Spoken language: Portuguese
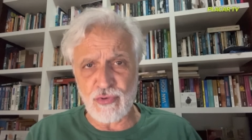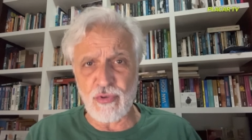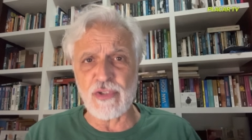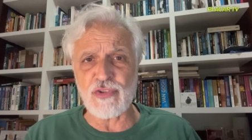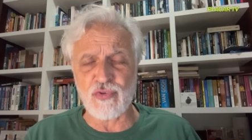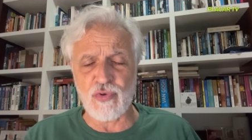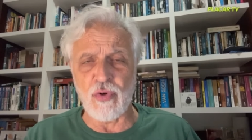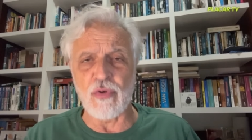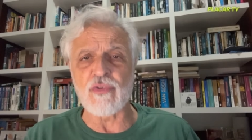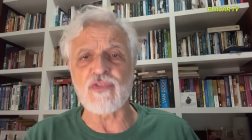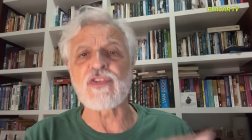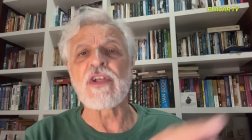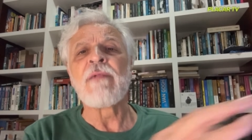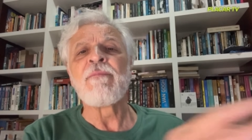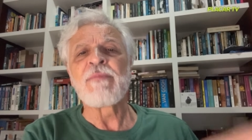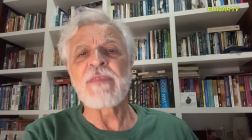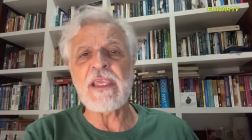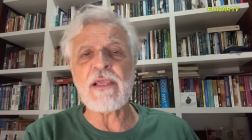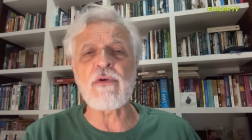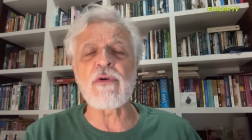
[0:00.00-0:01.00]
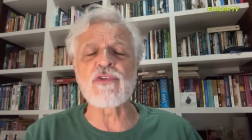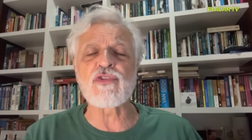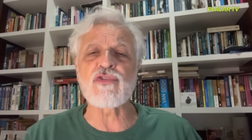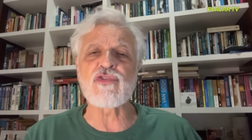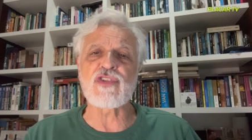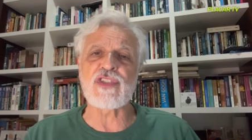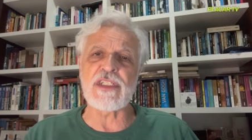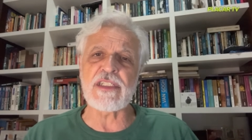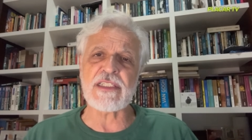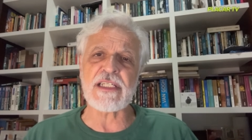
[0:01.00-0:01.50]
dois gols e com
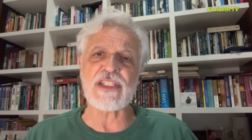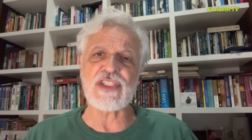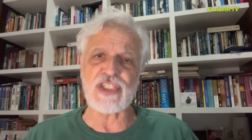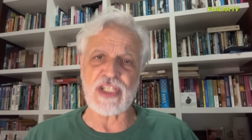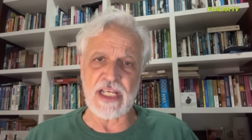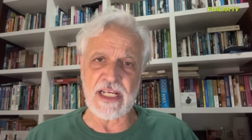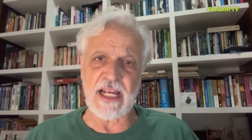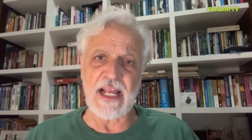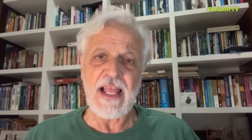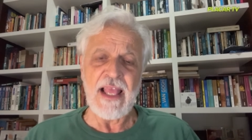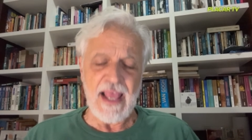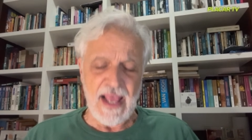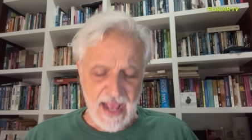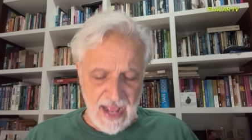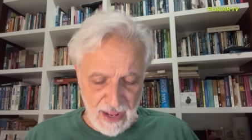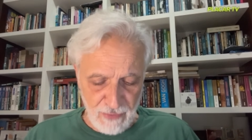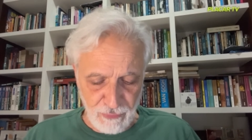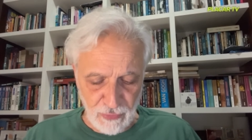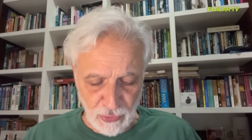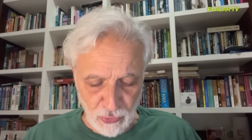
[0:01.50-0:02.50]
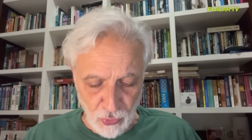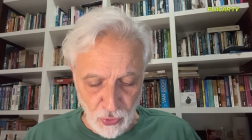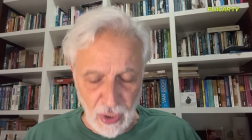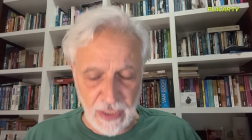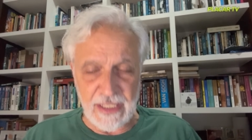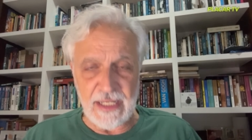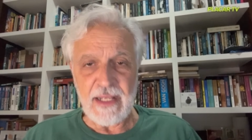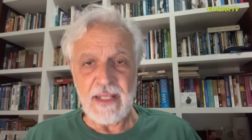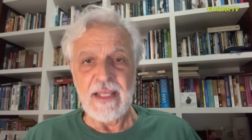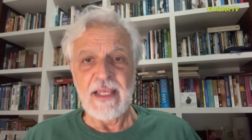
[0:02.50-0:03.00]
justiça chega a
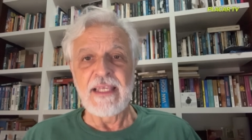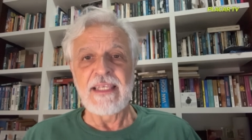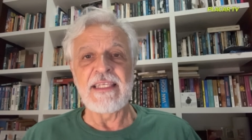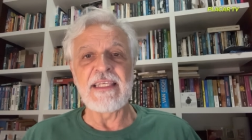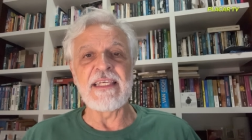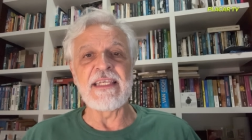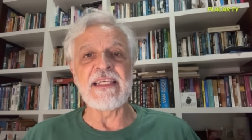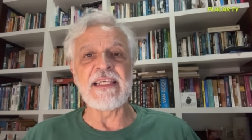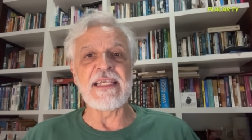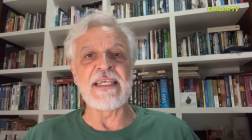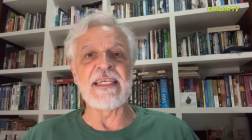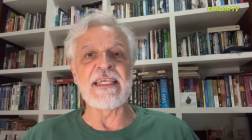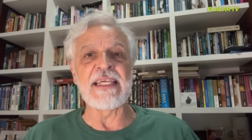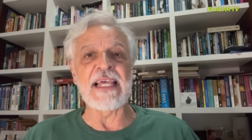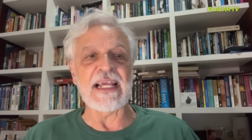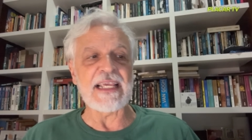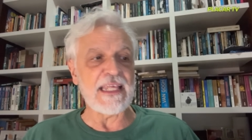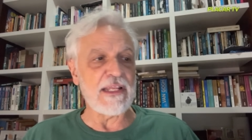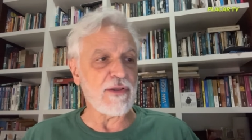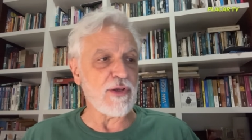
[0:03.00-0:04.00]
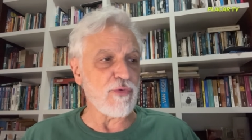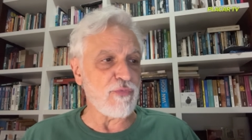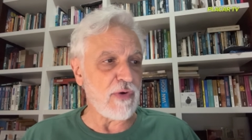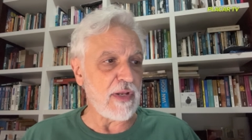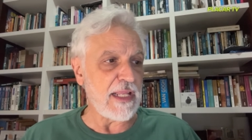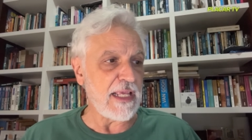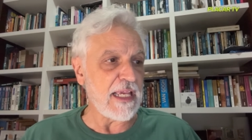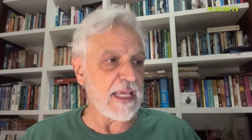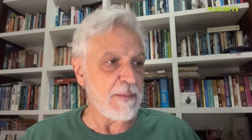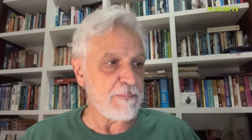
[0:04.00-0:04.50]
vitória e aquilo que eu
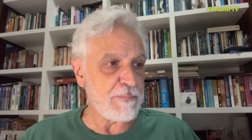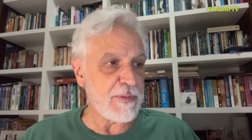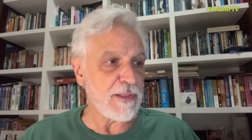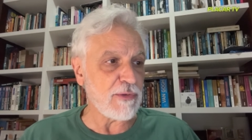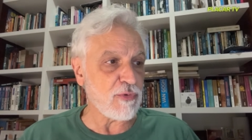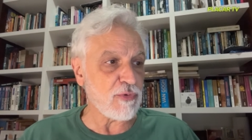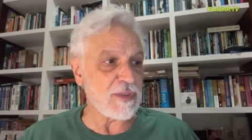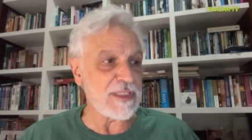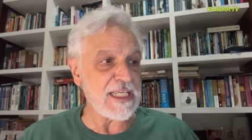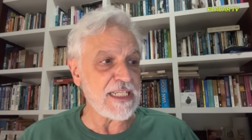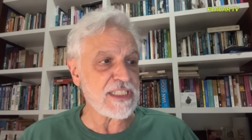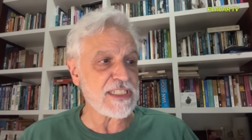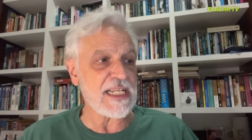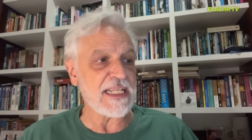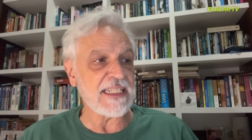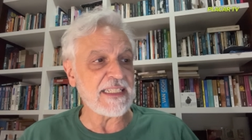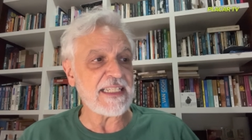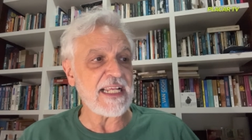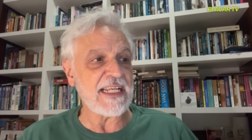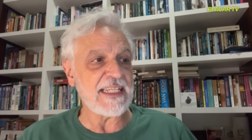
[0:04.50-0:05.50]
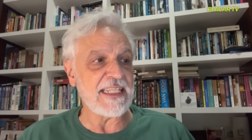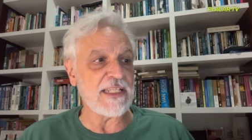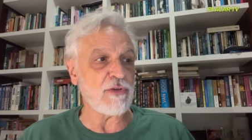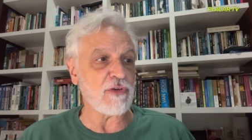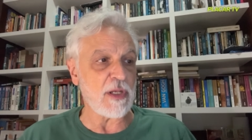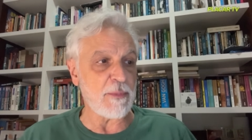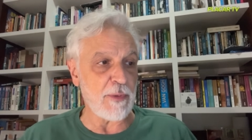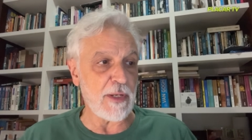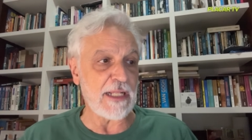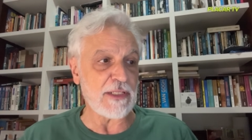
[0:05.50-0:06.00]
falei, repito, deixa a lanterninha do
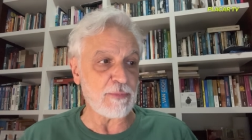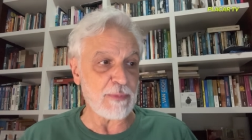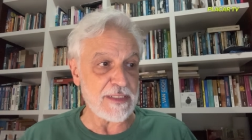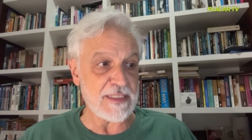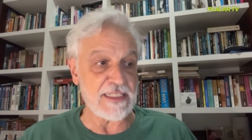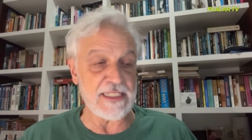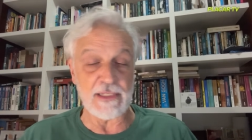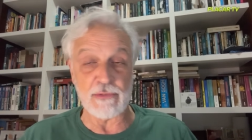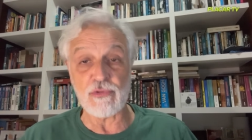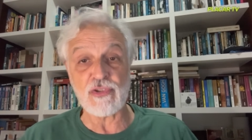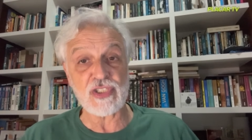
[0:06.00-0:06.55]
Campeonato Brasileiro.